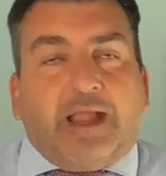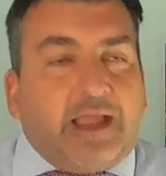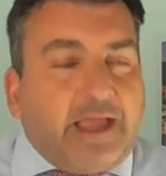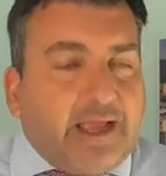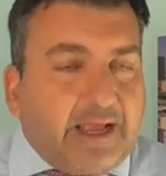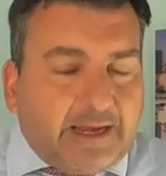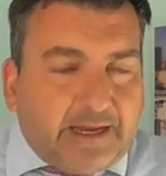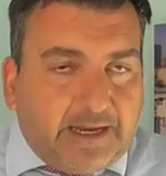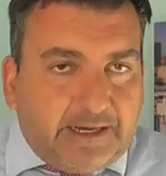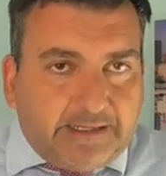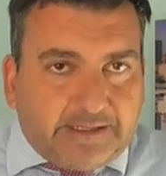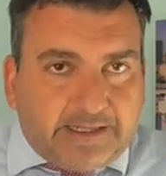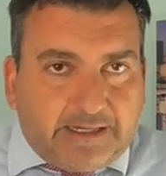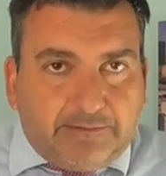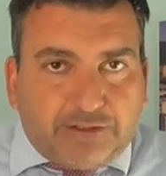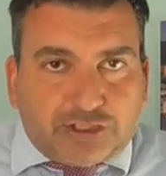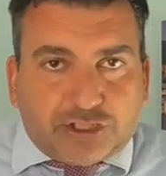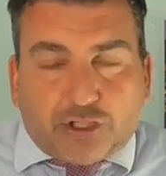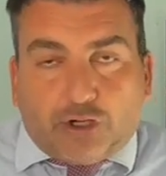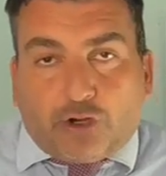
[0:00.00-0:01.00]
qué canal de
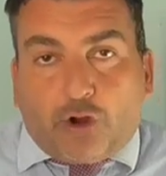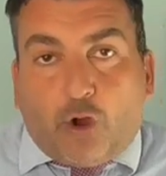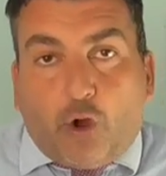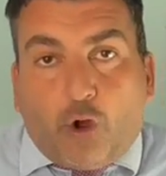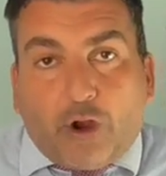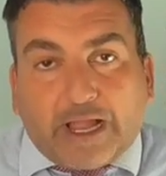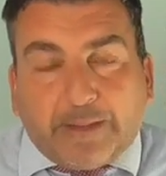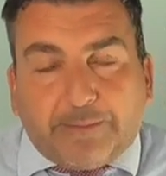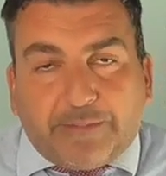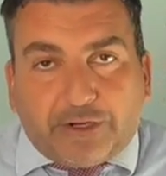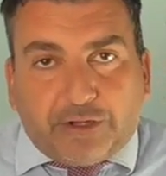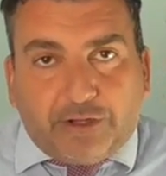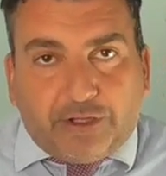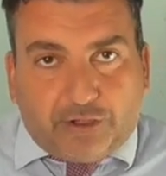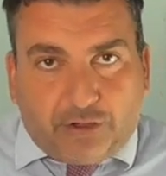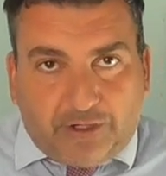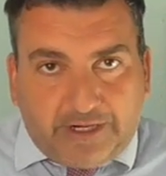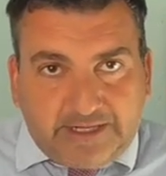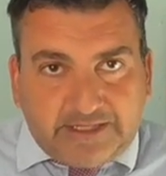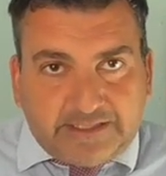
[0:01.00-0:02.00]
televisión o qué
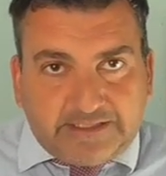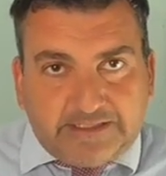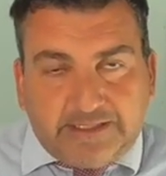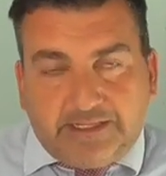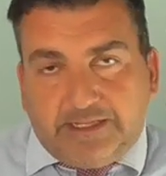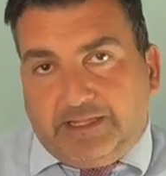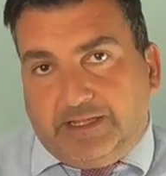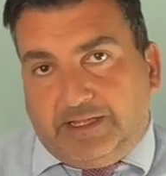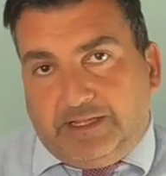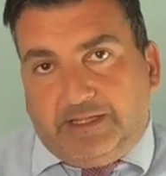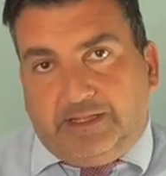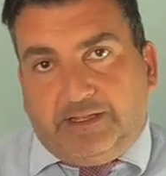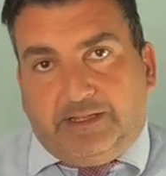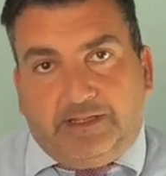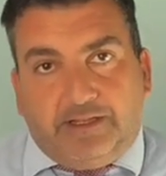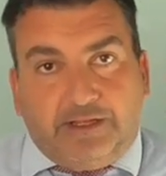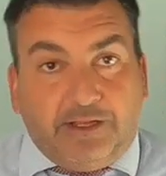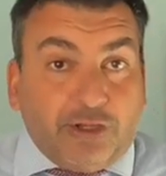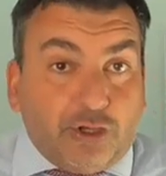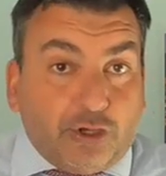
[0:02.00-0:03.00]
periódico lees,
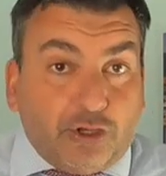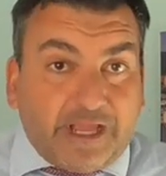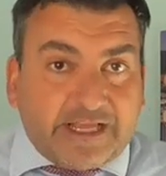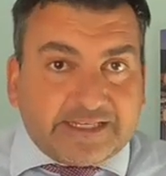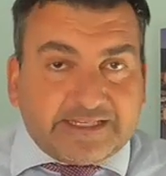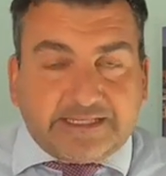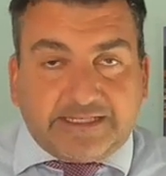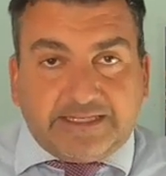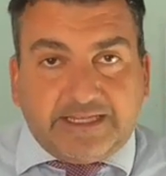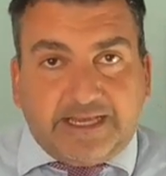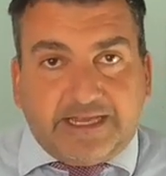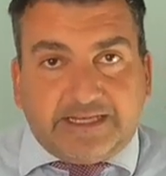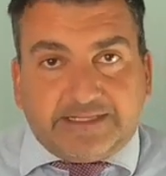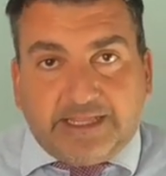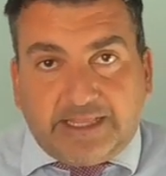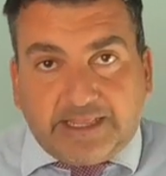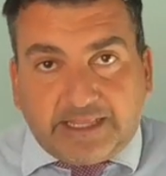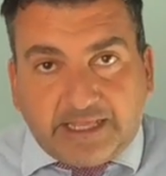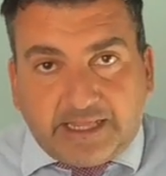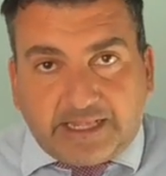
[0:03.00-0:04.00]
eh, yo ya sé si eres
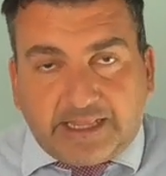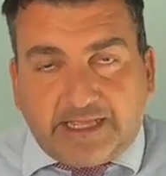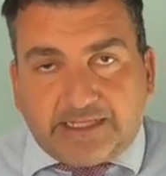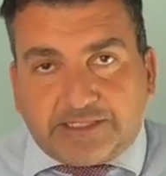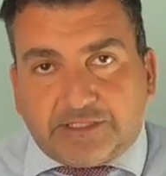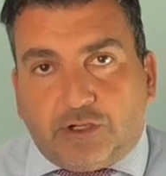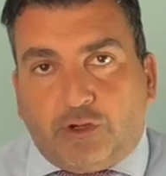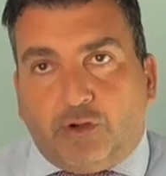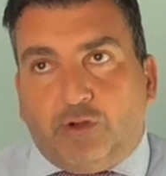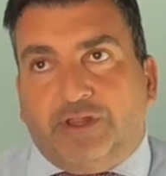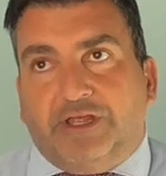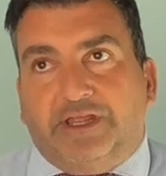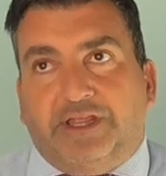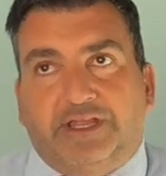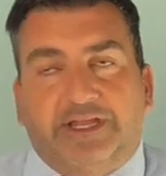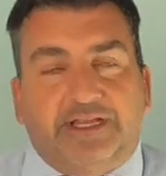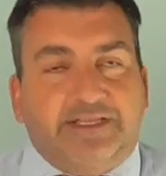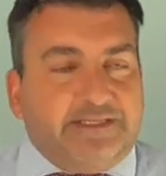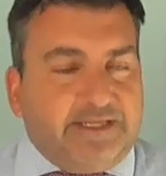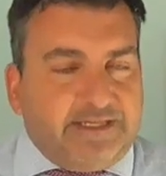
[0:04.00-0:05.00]
de izquierdas o de
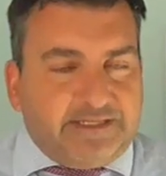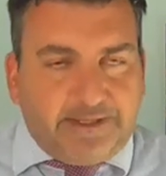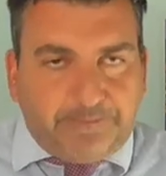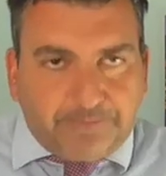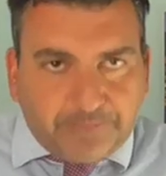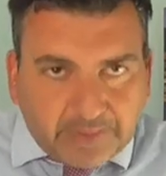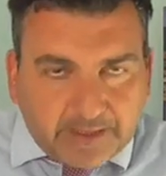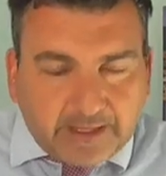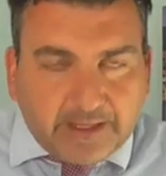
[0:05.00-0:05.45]
derechas.